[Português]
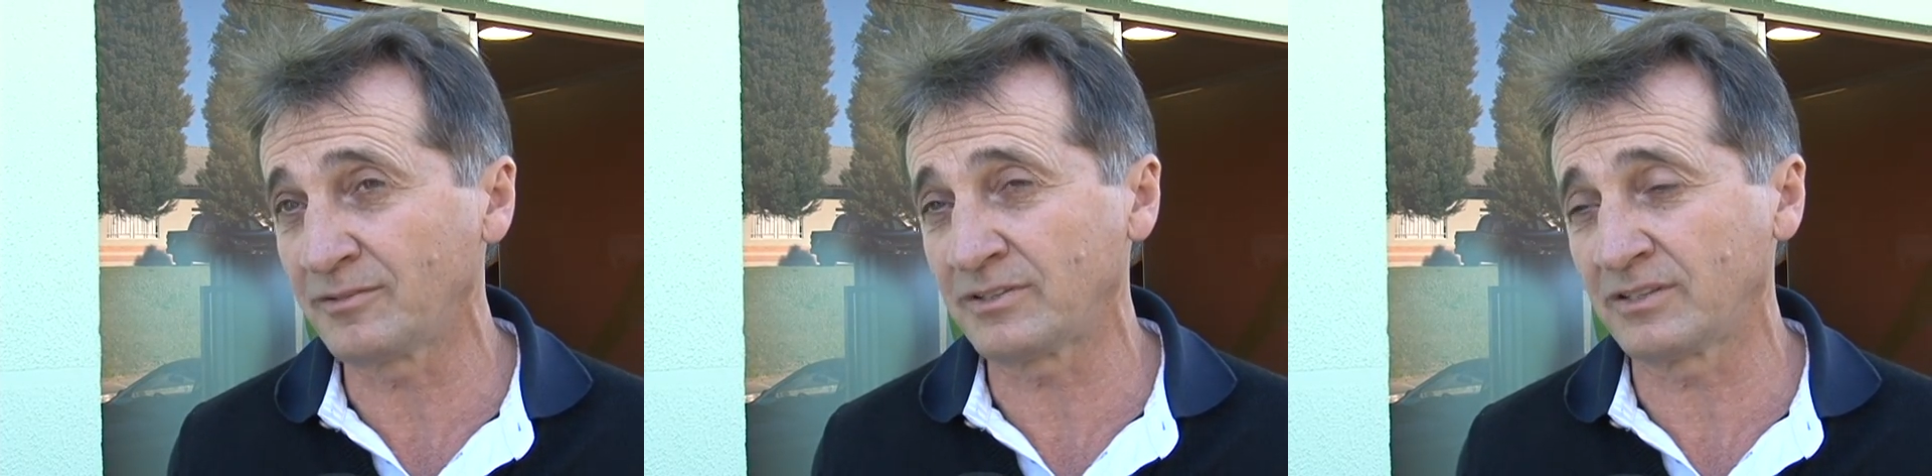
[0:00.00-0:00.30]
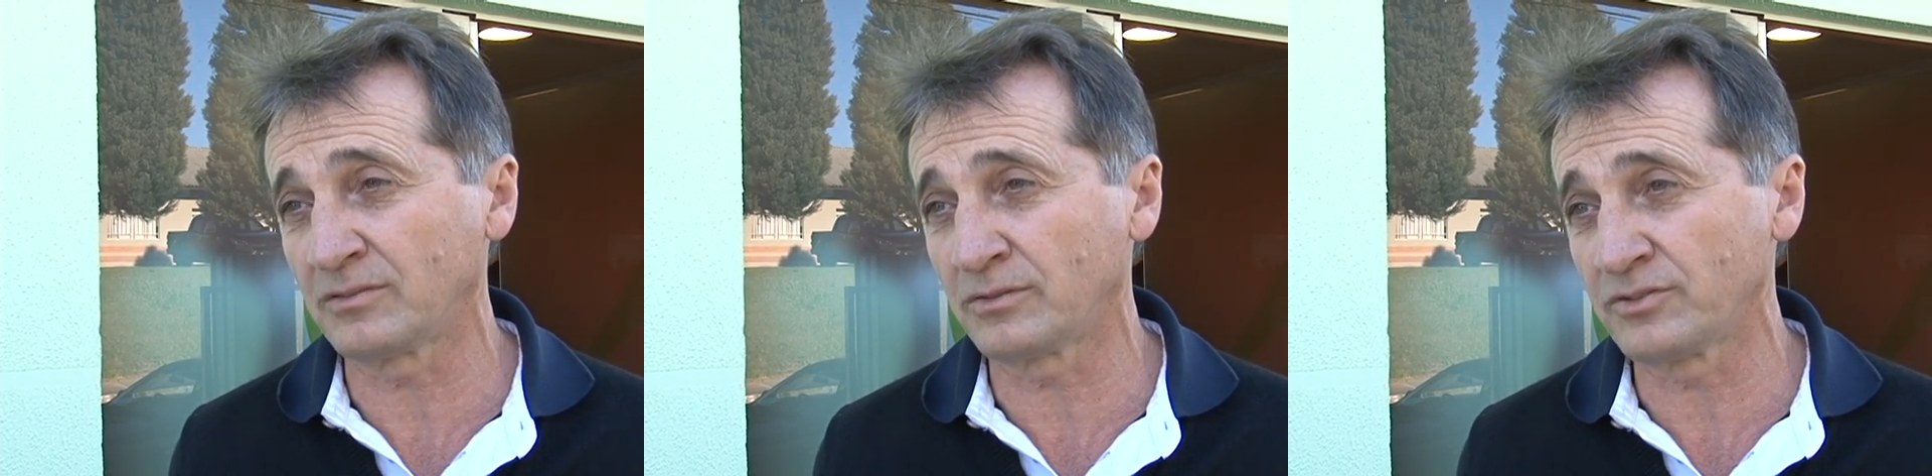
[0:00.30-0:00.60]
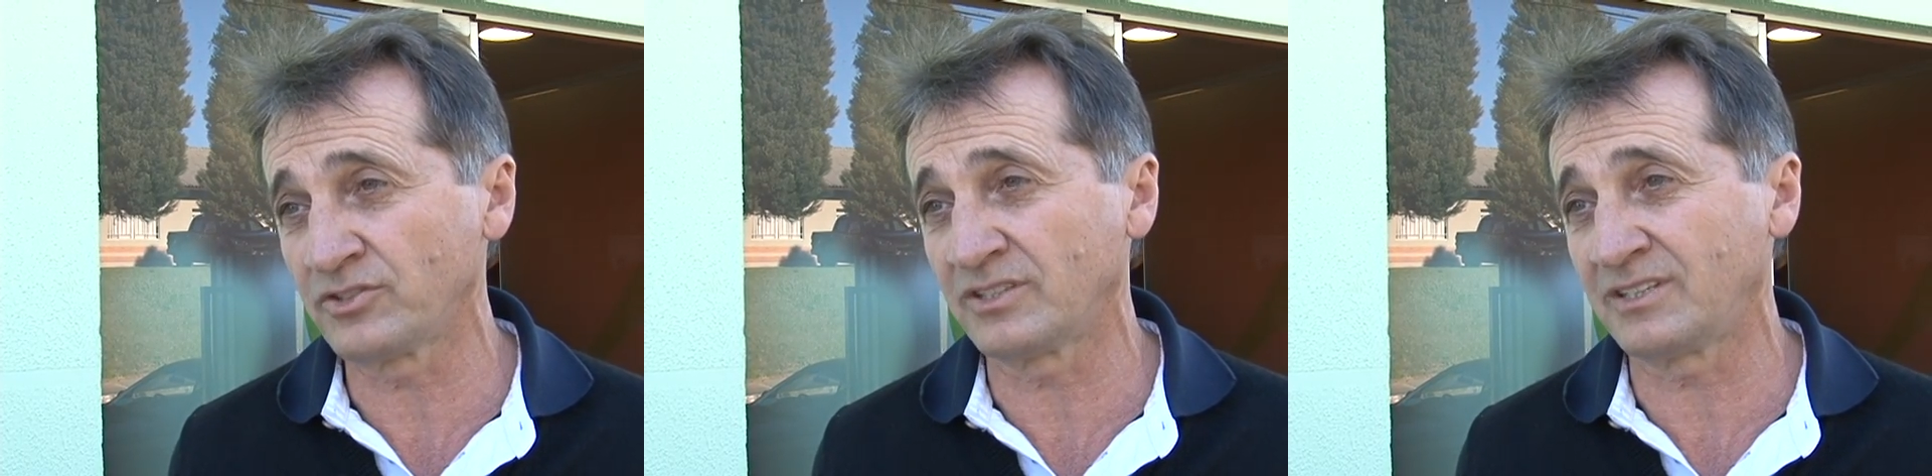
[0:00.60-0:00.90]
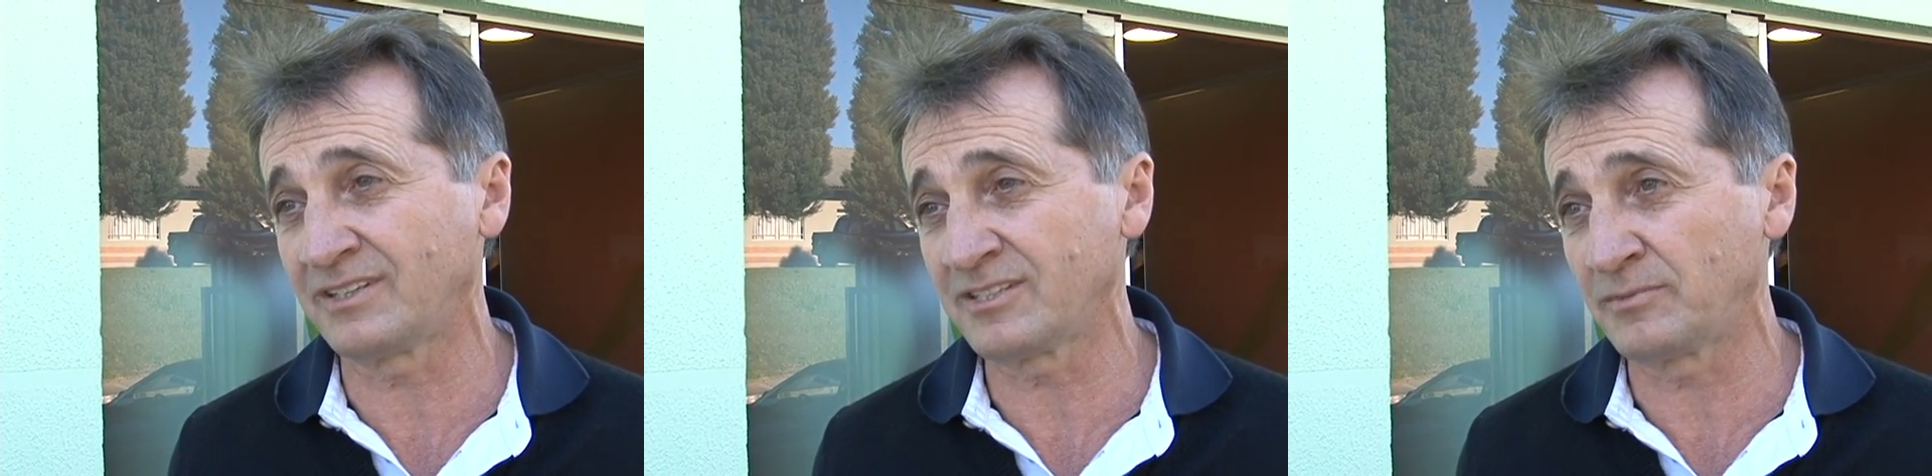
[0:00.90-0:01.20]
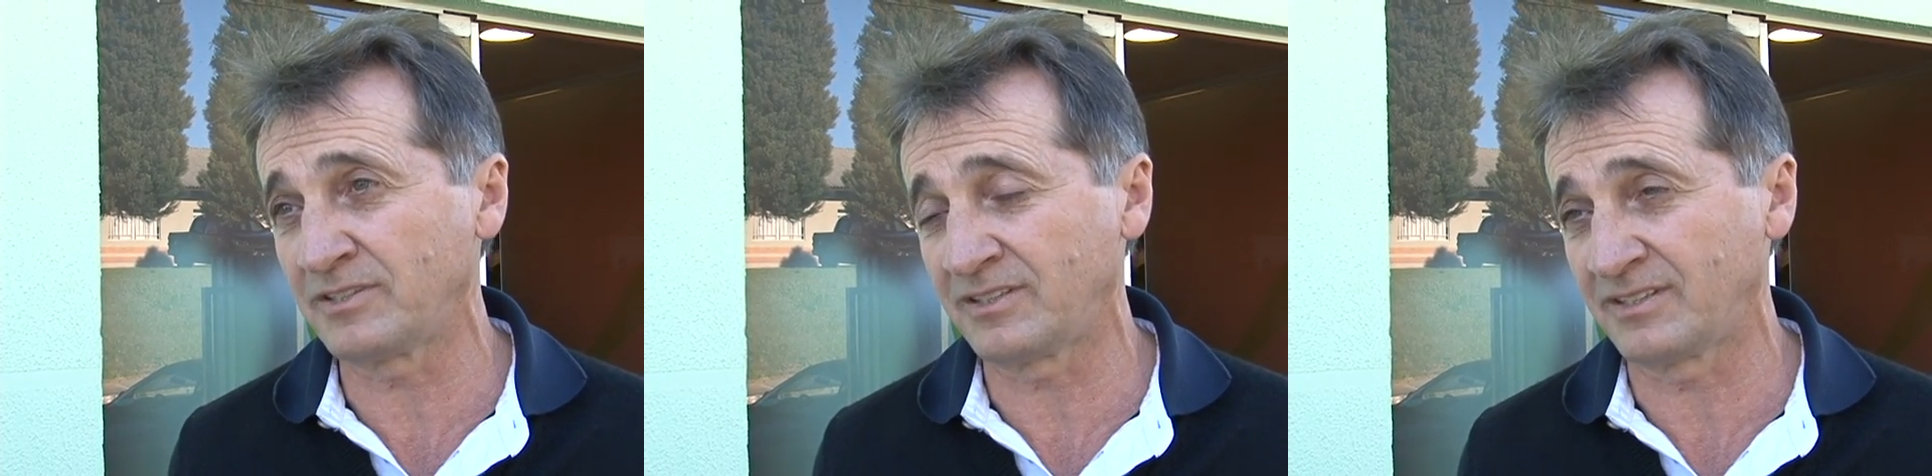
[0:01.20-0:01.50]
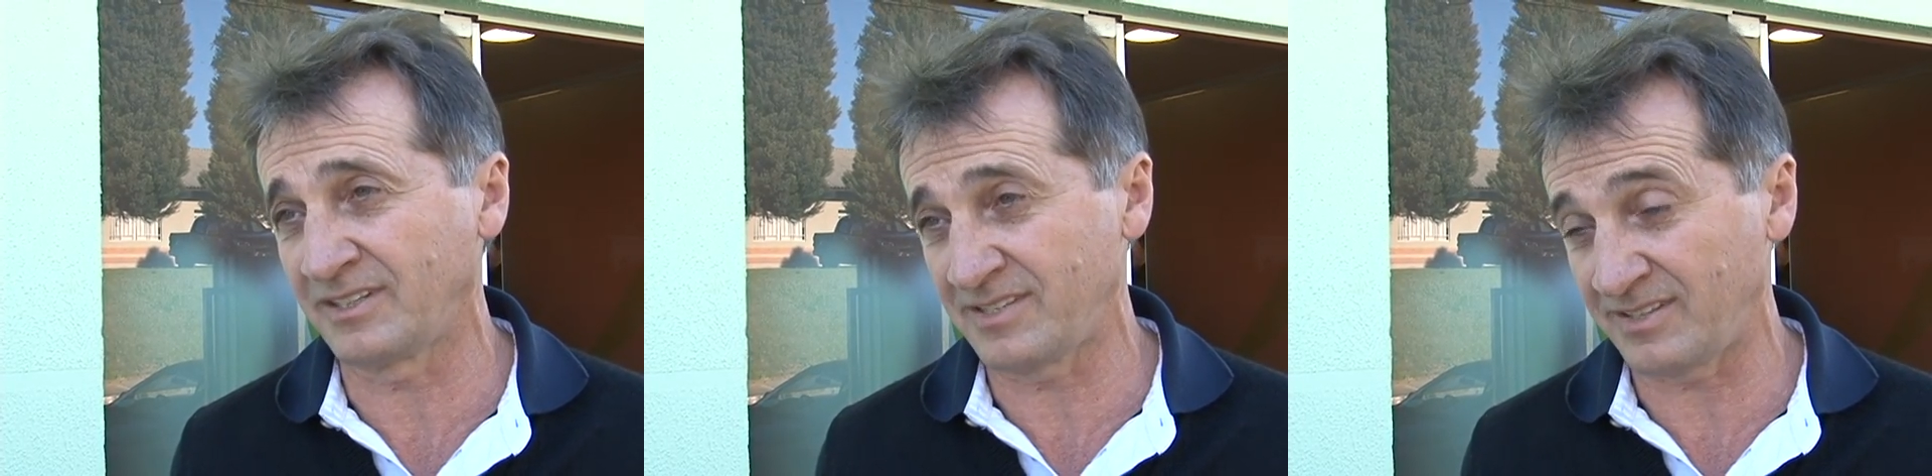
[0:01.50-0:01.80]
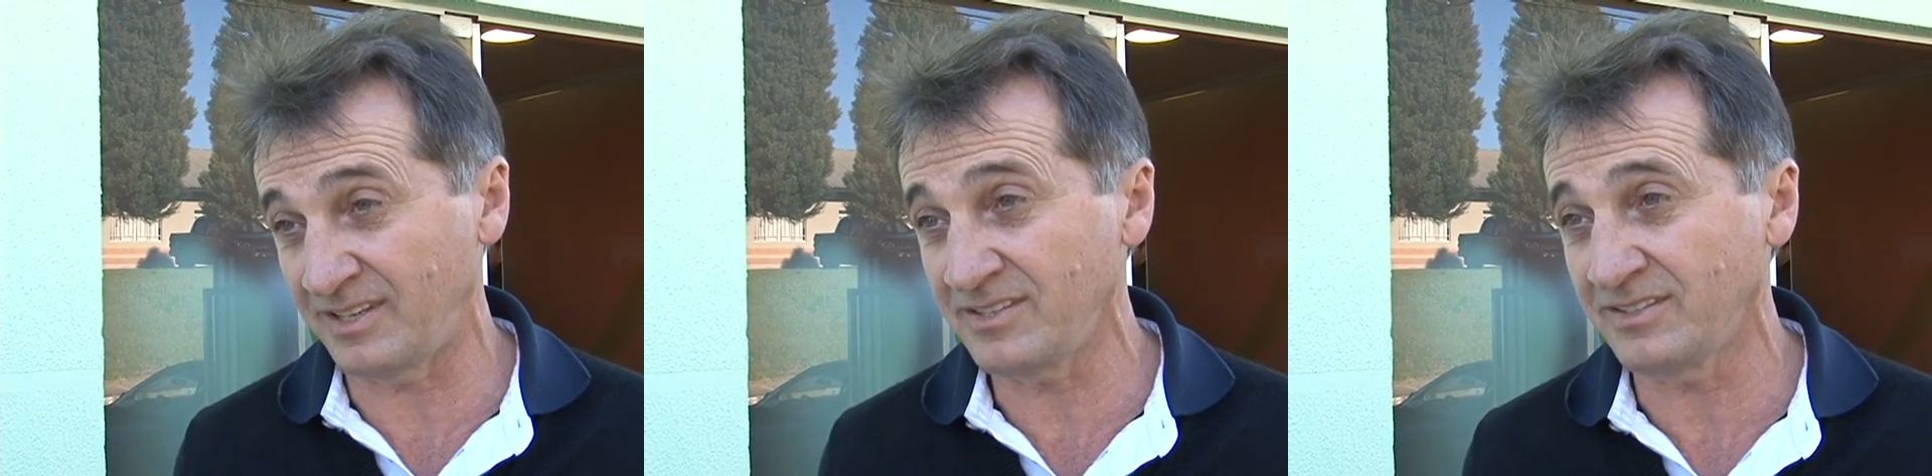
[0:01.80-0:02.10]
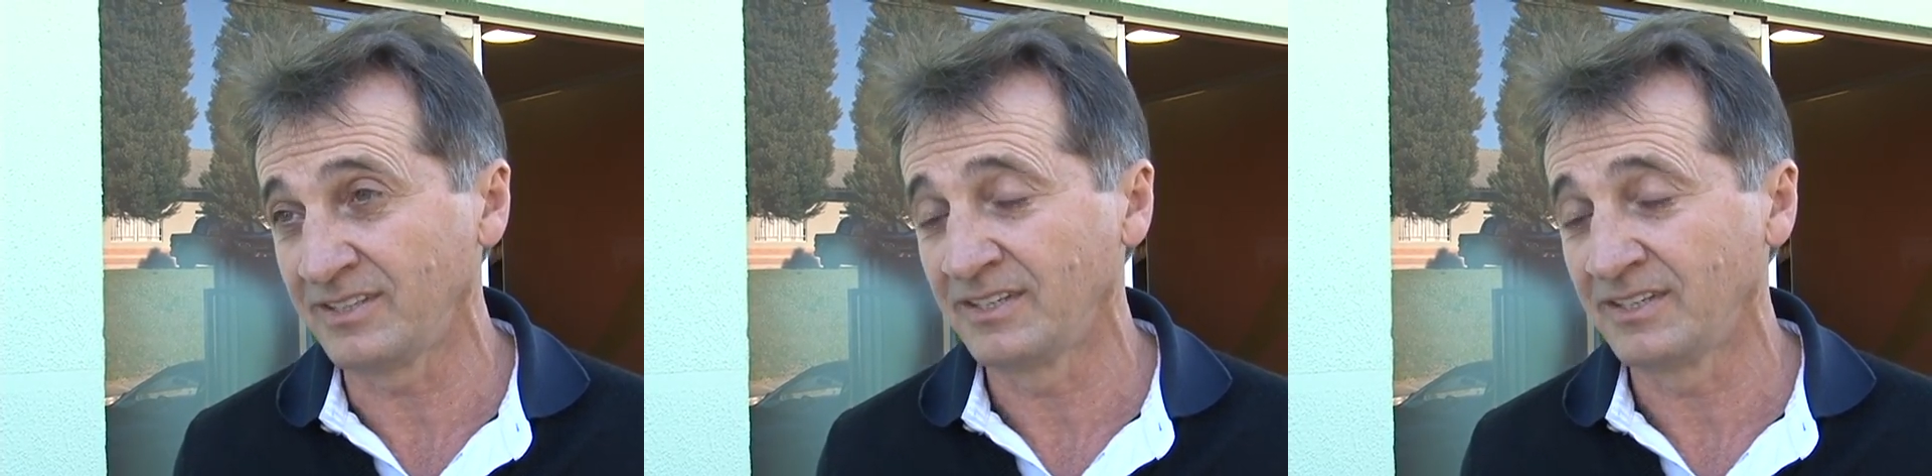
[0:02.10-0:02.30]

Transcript: que é uma tecnologia relativamente recente,